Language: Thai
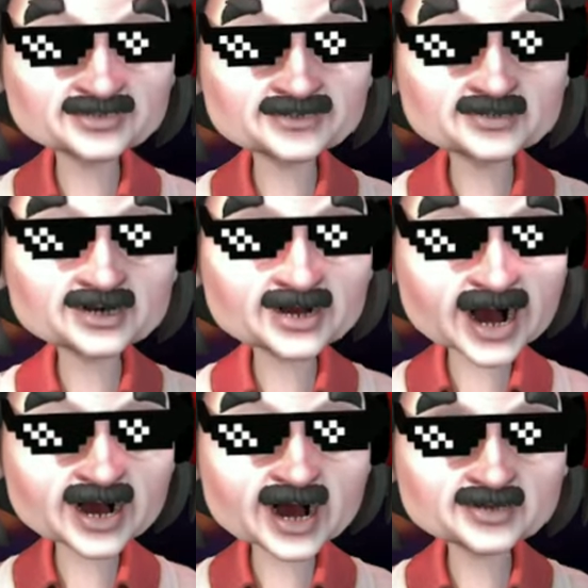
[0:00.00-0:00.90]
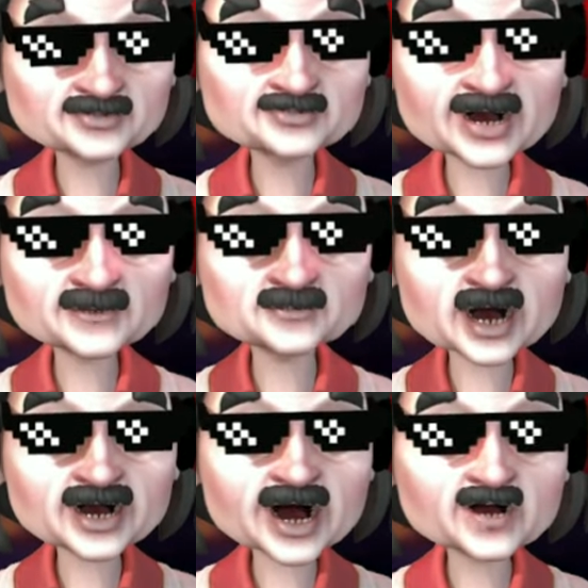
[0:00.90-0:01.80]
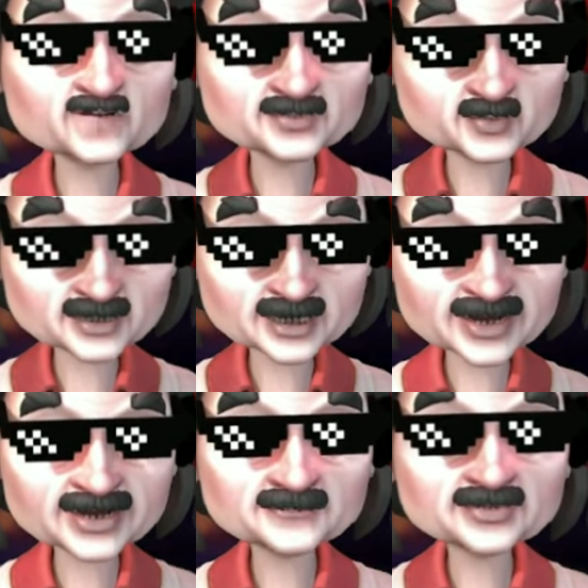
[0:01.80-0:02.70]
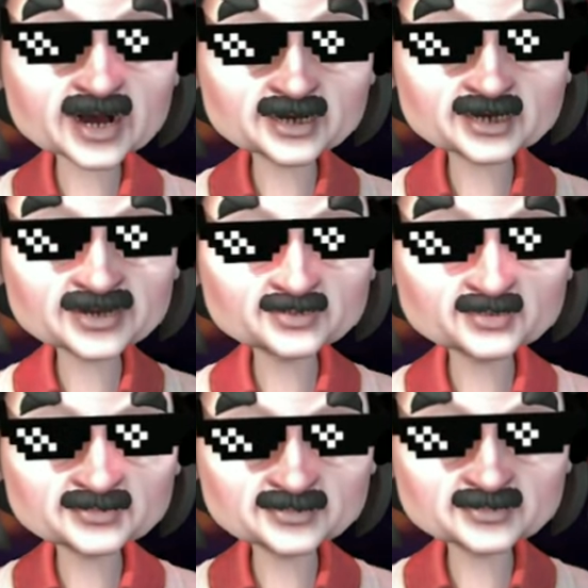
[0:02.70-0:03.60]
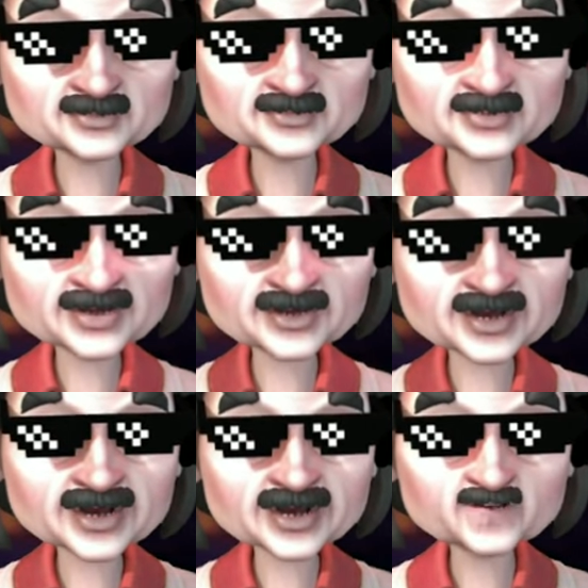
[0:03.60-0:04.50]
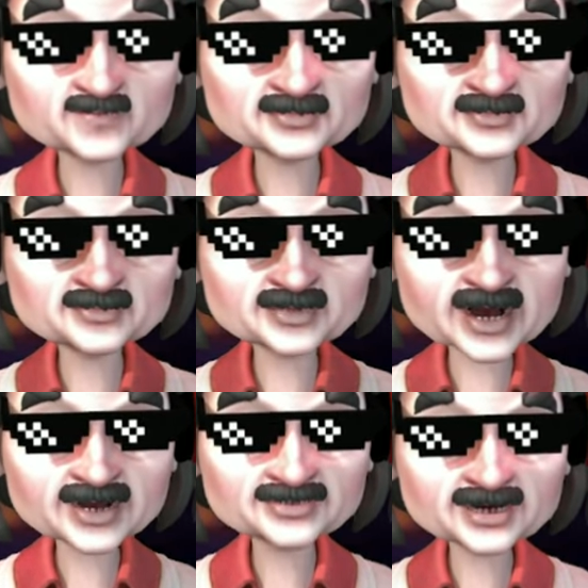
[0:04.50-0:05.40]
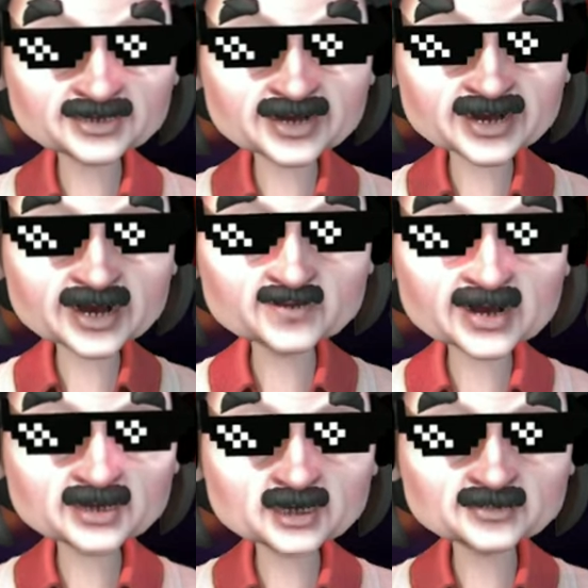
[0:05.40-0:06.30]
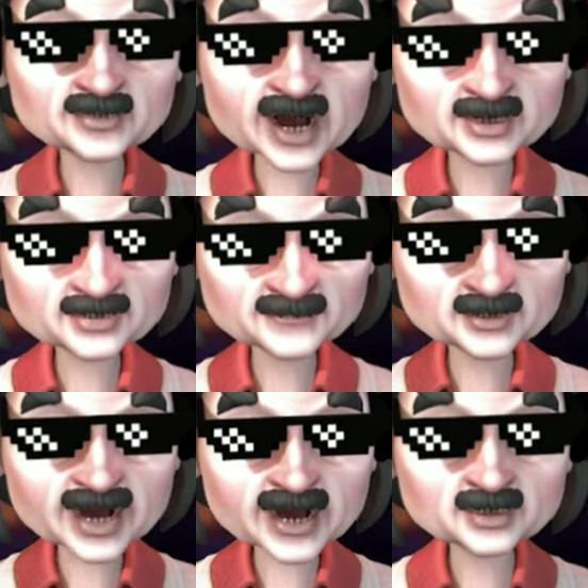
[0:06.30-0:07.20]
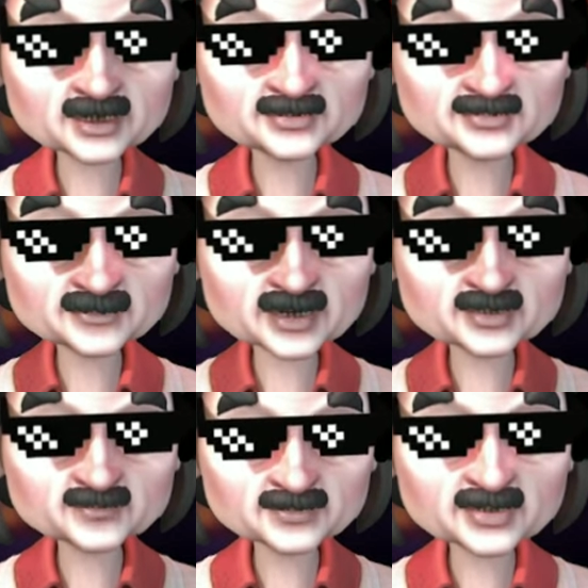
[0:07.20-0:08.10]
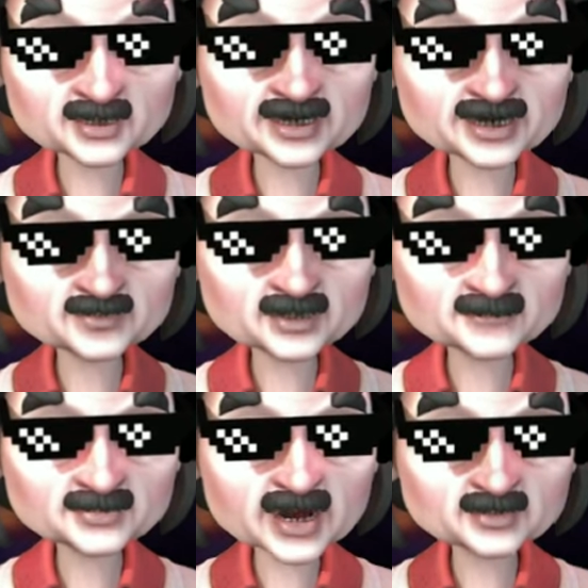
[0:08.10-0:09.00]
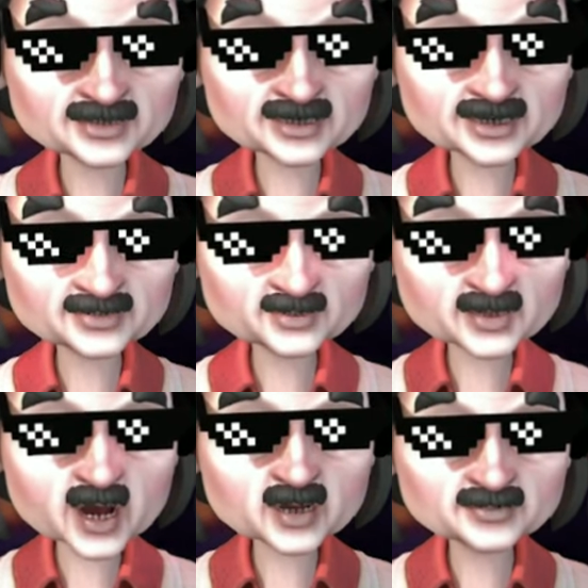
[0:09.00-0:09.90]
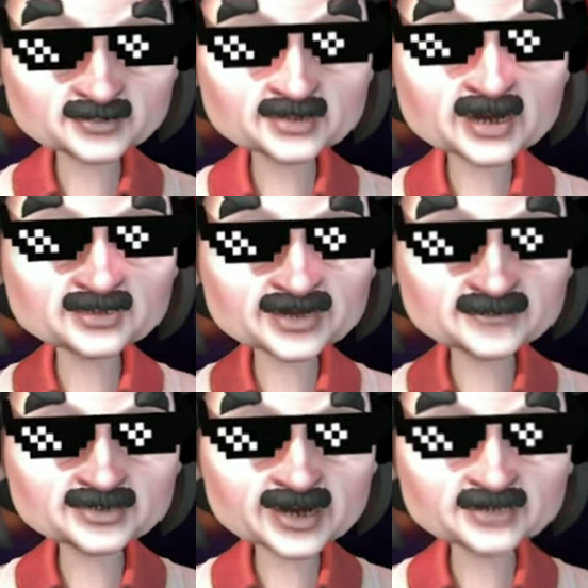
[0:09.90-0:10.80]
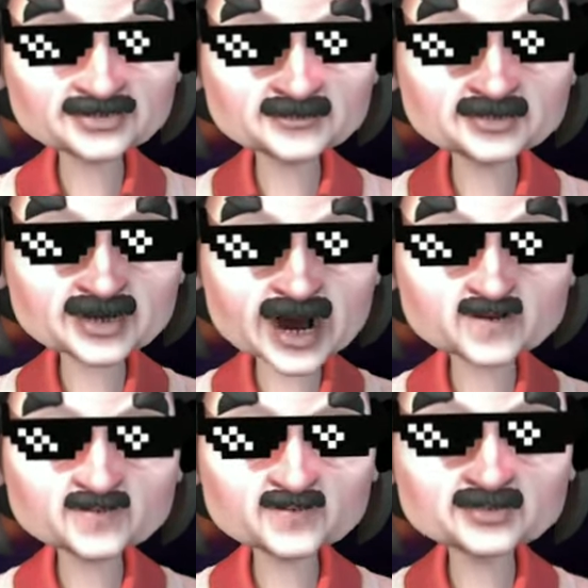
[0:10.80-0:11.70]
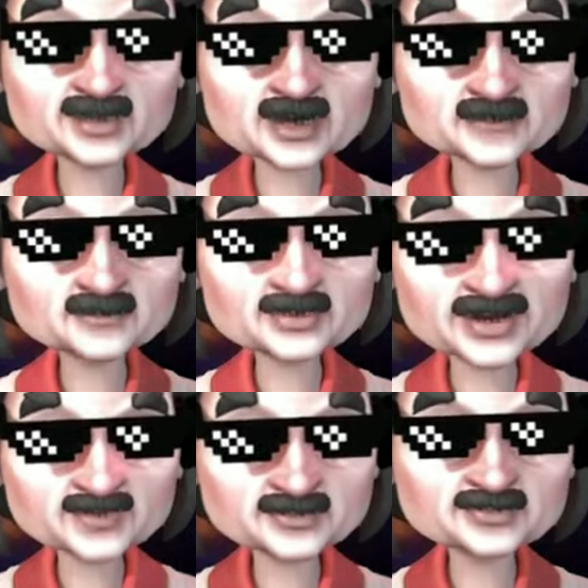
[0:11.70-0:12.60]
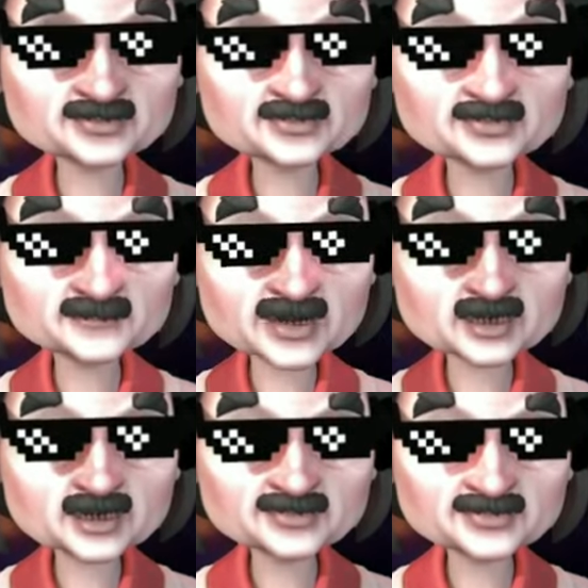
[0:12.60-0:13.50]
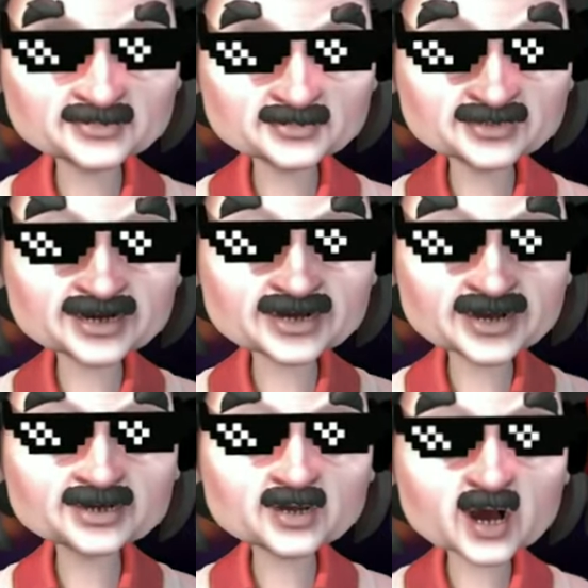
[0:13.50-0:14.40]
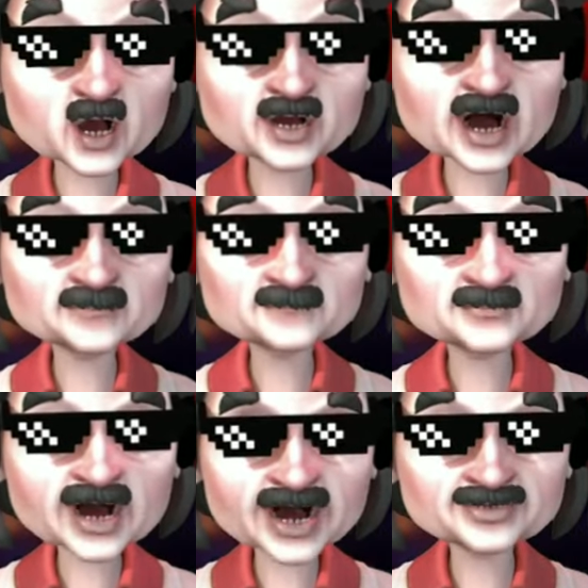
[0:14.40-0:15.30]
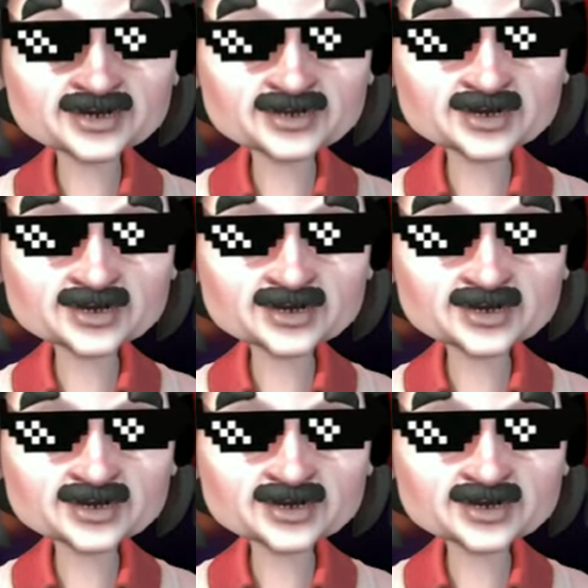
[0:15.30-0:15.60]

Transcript: มันจ่าย 300 เท่าก็ถือว่าแพงนั่นแหละ โอเค อ่า ใช้ 5สัญลักษณ์ขึ้นไปในการจ่ายนะ ก็เดี๋ยวไปดูในเกมแล้วกันว่ามันเป็นยังไงก็ขออนุญาตจัดที่เบ็ด30 เลยแล้วกันนะฮะ มา บินแรกก็ไม่เน้น